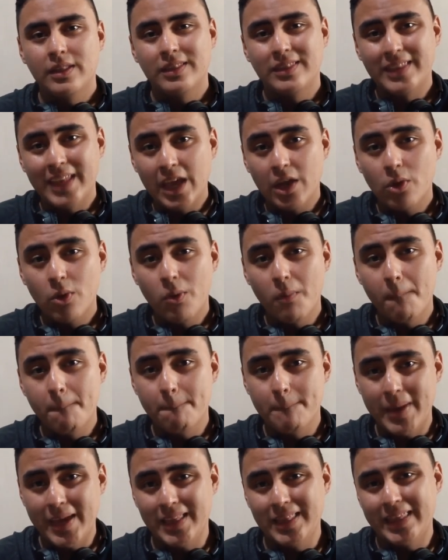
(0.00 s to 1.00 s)
Tengo
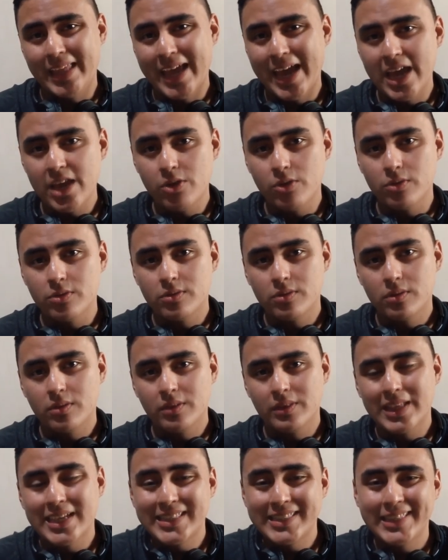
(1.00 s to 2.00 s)
20 años.
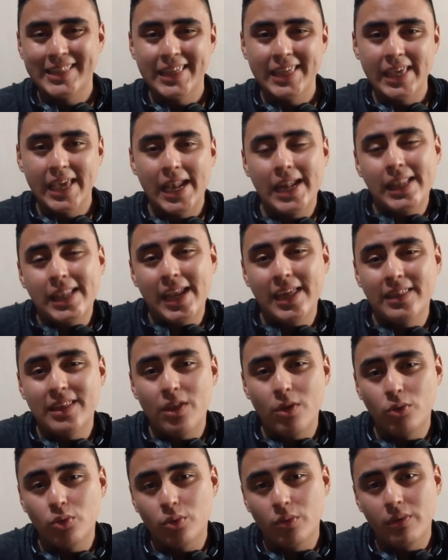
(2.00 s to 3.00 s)
Nací el 30
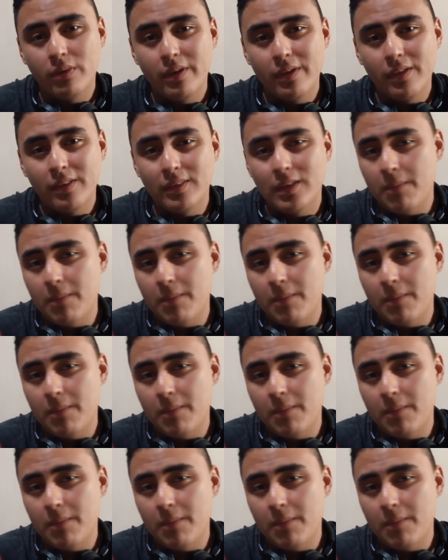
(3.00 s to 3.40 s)
de octubre